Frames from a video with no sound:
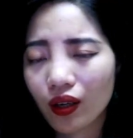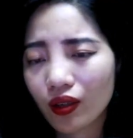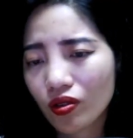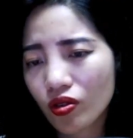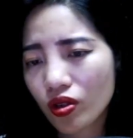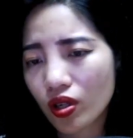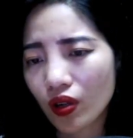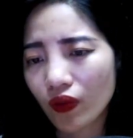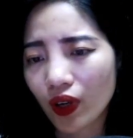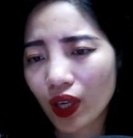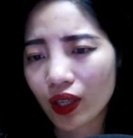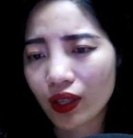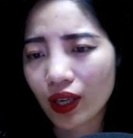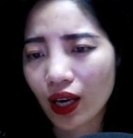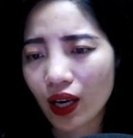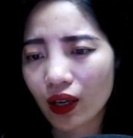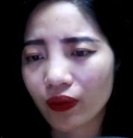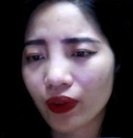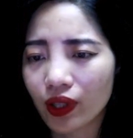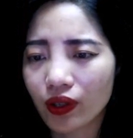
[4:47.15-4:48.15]
Trở về
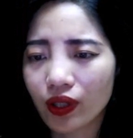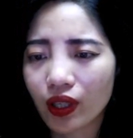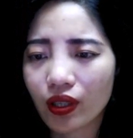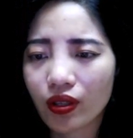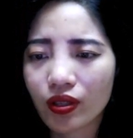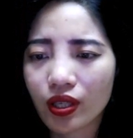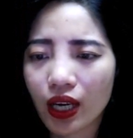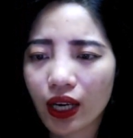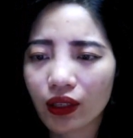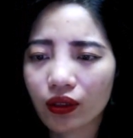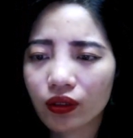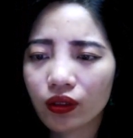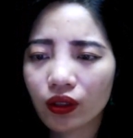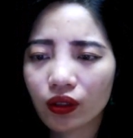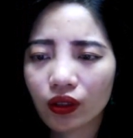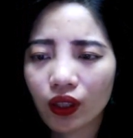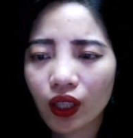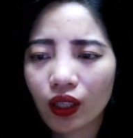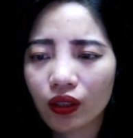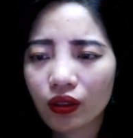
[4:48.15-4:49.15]
nhà với tình trạng nửa
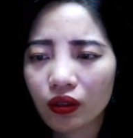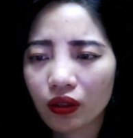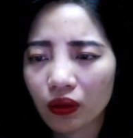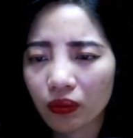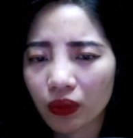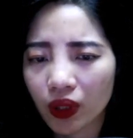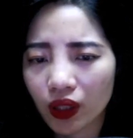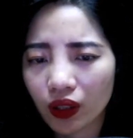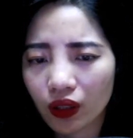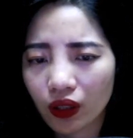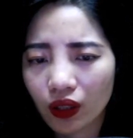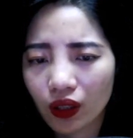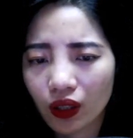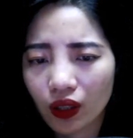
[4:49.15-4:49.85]
tình nửa mơ.